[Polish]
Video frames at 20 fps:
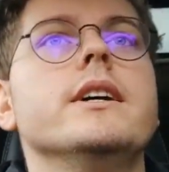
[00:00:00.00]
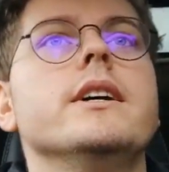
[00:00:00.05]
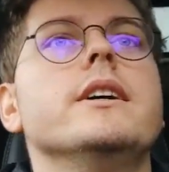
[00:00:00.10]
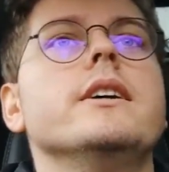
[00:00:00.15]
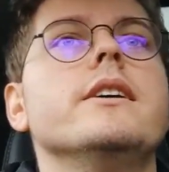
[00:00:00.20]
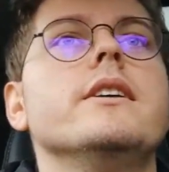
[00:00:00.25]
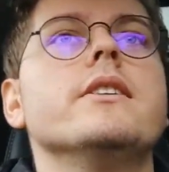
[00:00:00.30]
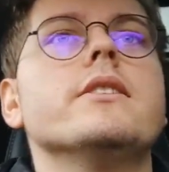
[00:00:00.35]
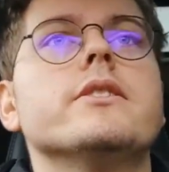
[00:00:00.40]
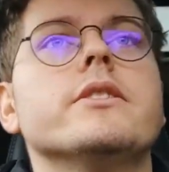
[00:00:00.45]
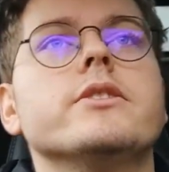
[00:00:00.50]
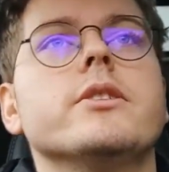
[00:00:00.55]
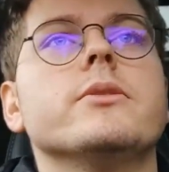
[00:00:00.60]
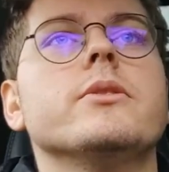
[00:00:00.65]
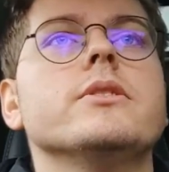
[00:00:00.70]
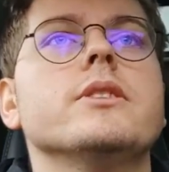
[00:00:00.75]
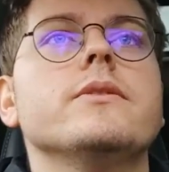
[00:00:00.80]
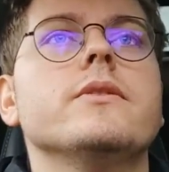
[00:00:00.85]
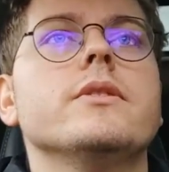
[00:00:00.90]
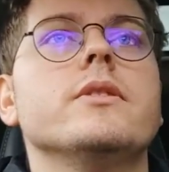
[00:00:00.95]
e, że
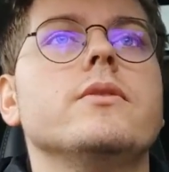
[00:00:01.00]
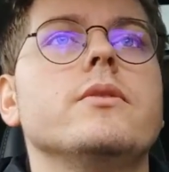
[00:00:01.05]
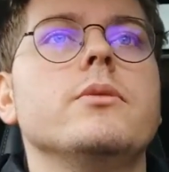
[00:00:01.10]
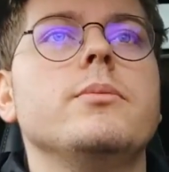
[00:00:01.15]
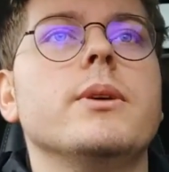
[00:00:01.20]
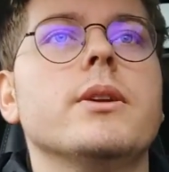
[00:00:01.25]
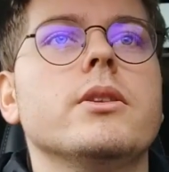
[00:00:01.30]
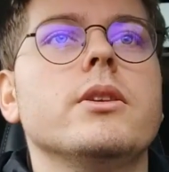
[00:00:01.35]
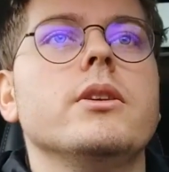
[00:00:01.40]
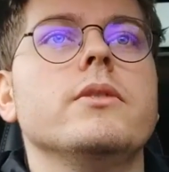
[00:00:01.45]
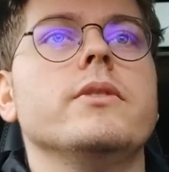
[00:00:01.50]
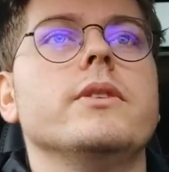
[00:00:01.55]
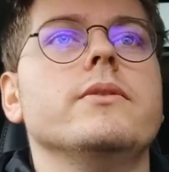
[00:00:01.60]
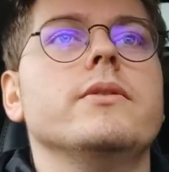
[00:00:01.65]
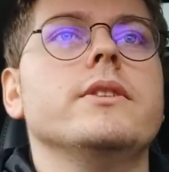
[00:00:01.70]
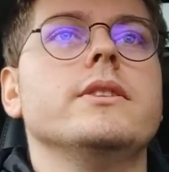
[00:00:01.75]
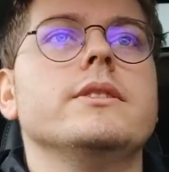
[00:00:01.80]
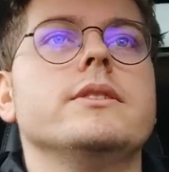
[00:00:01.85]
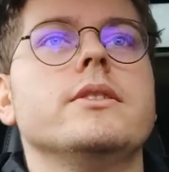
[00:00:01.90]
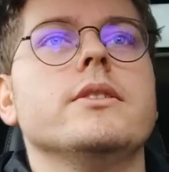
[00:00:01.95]
są to zawody w
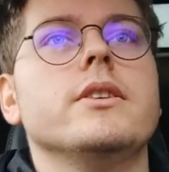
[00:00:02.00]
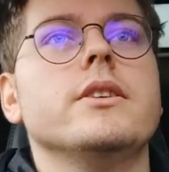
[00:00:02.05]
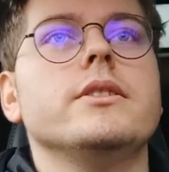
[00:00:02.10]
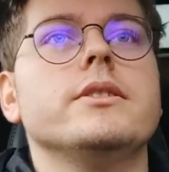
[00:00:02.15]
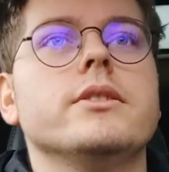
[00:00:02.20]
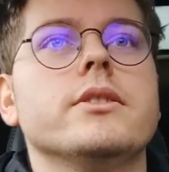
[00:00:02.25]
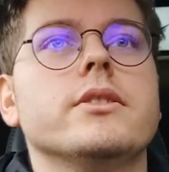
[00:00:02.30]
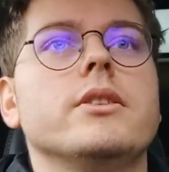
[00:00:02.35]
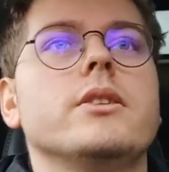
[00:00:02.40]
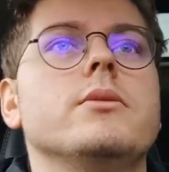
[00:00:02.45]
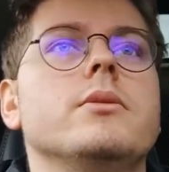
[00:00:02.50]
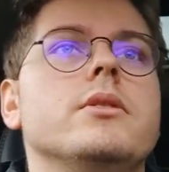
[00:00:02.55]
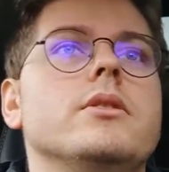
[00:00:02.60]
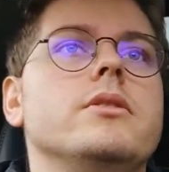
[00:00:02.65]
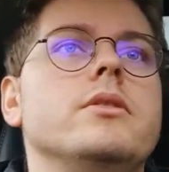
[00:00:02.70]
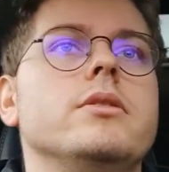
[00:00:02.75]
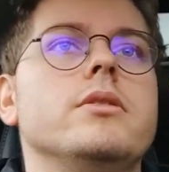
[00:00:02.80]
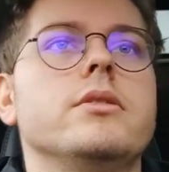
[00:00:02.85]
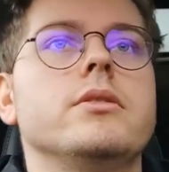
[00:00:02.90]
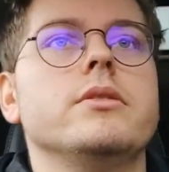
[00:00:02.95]
Lubartowie, więc to jest
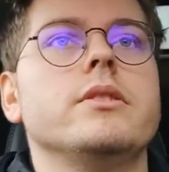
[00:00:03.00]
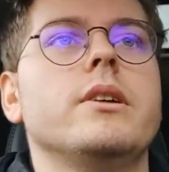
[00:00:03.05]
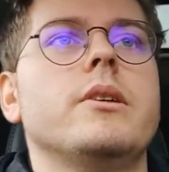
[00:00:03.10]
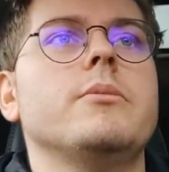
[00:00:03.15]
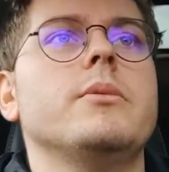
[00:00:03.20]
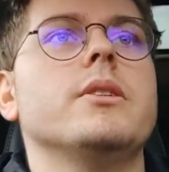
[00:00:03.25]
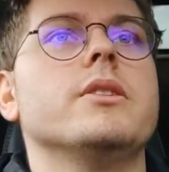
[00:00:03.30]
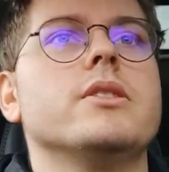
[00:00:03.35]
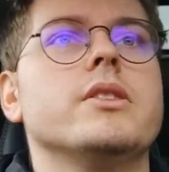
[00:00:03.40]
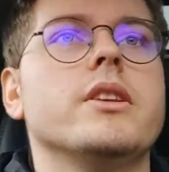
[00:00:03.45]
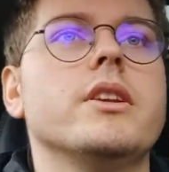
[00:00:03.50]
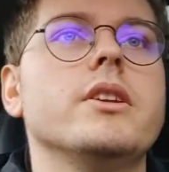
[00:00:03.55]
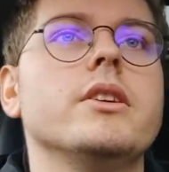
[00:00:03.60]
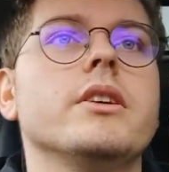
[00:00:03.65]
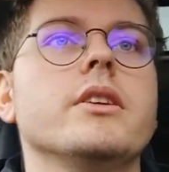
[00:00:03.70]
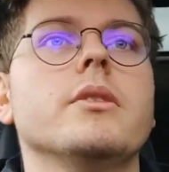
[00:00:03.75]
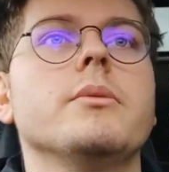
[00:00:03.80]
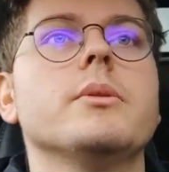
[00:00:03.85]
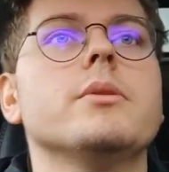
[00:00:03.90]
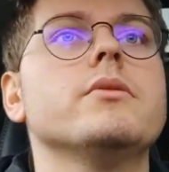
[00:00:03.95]
około, nie wiem
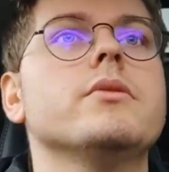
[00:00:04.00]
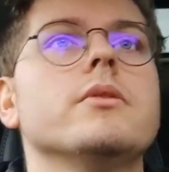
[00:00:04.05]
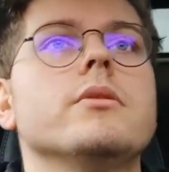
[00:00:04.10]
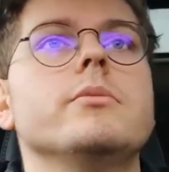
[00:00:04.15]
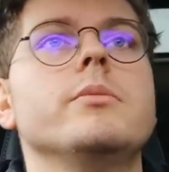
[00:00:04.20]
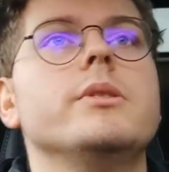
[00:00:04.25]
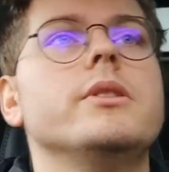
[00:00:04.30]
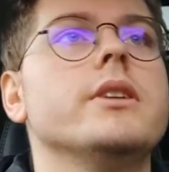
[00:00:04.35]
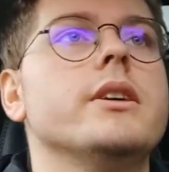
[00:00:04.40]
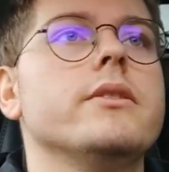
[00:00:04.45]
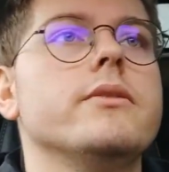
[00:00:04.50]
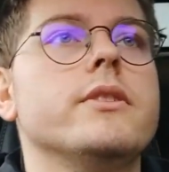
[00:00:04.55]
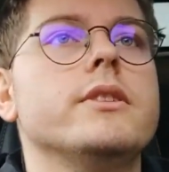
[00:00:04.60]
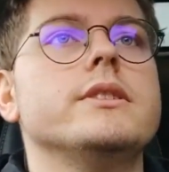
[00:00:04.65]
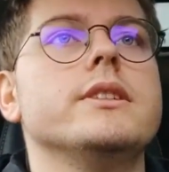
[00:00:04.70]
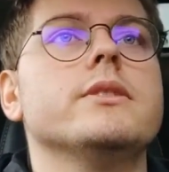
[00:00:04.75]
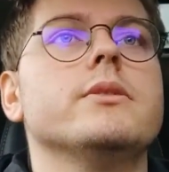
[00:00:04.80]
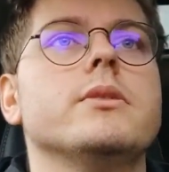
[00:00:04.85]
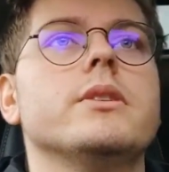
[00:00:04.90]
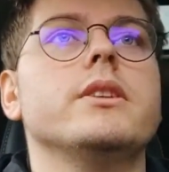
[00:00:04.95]
40 km od Lublina,
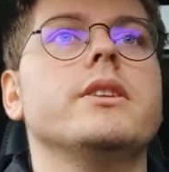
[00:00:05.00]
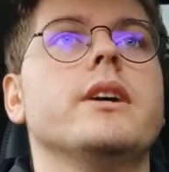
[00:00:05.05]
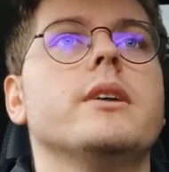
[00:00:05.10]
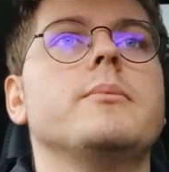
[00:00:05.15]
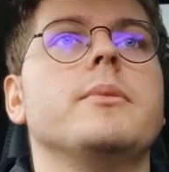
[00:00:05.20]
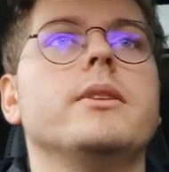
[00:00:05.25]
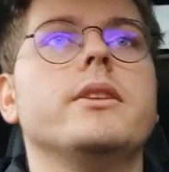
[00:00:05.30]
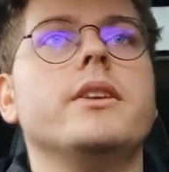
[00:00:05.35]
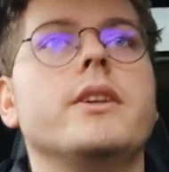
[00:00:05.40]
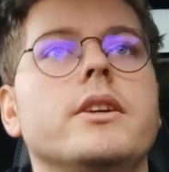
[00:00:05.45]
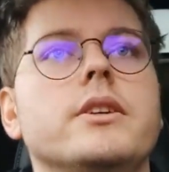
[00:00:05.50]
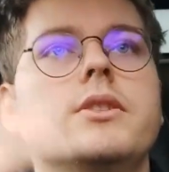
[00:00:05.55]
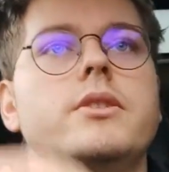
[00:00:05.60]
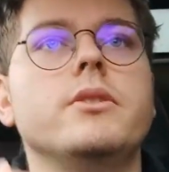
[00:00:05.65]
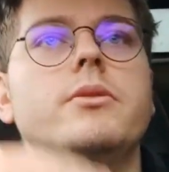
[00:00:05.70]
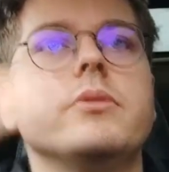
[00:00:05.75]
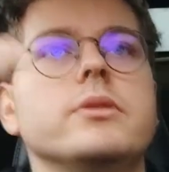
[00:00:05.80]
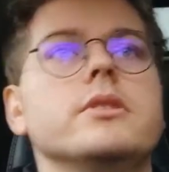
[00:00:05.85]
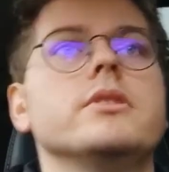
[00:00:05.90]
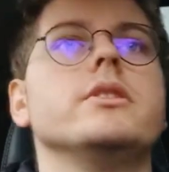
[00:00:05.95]
więc ja tutaj tak będę
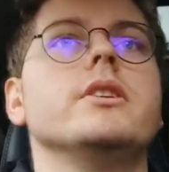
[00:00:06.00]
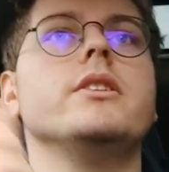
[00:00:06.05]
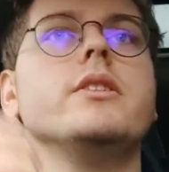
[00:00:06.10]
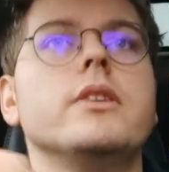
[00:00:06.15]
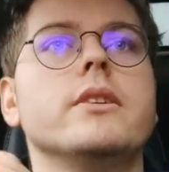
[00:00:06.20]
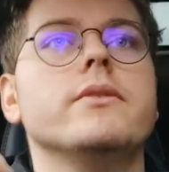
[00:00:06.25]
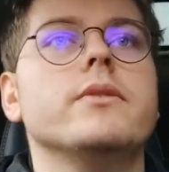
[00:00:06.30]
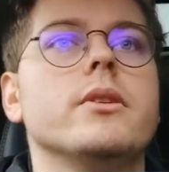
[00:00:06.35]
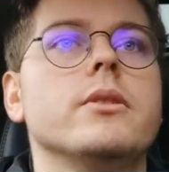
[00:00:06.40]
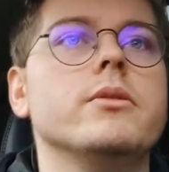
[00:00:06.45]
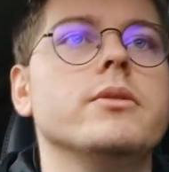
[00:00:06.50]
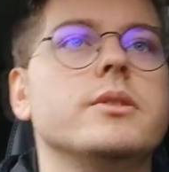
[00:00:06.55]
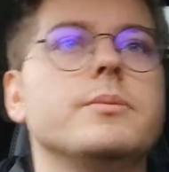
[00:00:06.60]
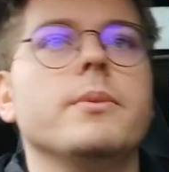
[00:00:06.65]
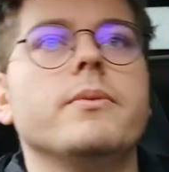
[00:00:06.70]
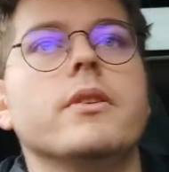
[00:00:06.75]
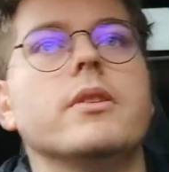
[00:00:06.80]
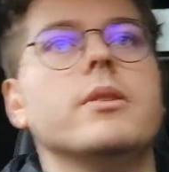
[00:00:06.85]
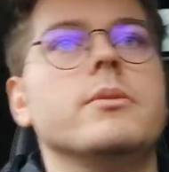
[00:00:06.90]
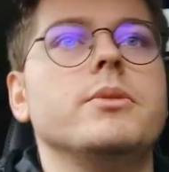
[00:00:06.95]
jeździł codziennie w to i z
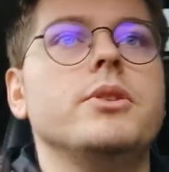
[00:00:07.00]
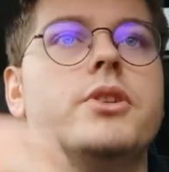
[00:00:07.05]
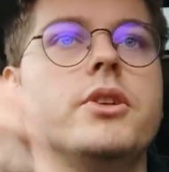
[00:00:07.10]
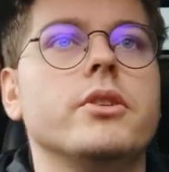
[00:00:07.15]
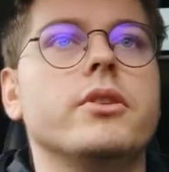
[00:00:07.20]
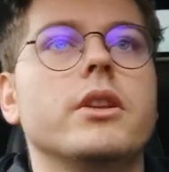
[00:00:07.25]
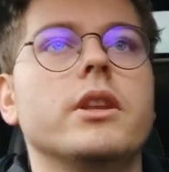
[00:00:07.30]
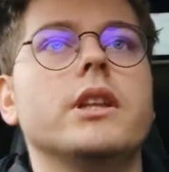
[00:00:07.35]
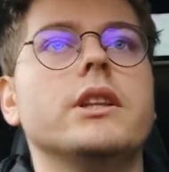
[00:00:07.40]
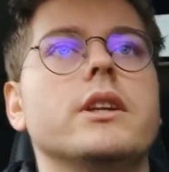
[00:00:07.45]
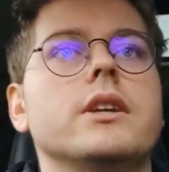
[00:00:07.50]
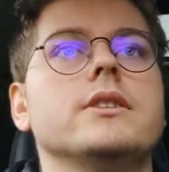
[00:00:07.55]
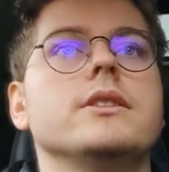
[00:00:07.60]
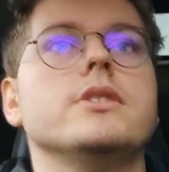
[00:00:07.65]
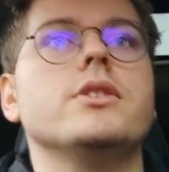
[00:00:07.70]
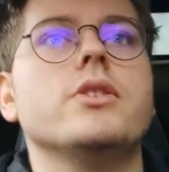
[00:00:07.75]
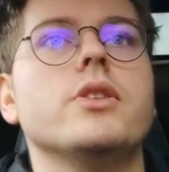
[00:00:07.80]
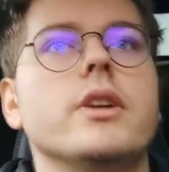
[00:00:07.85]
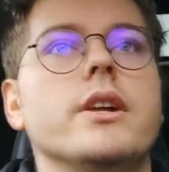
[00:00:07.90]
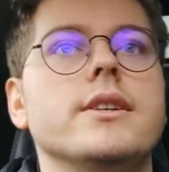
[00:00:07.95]
powrotem, dzisiaj to nawet
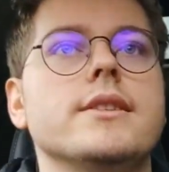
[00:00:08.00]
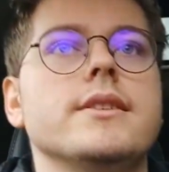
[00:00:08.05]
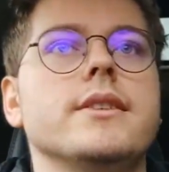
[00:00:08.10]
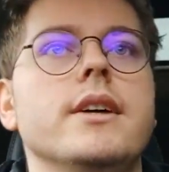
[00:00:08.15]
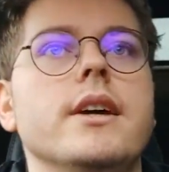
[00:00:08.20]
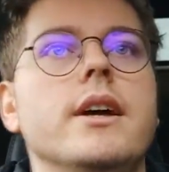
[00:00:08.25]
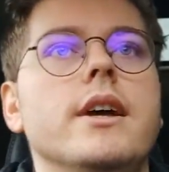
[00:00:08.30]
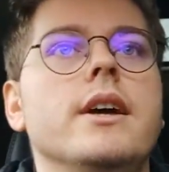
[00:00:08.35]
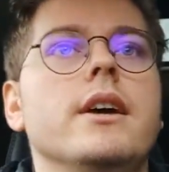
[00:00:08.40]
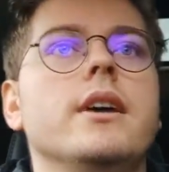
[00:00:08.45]
chodzę 3 razy,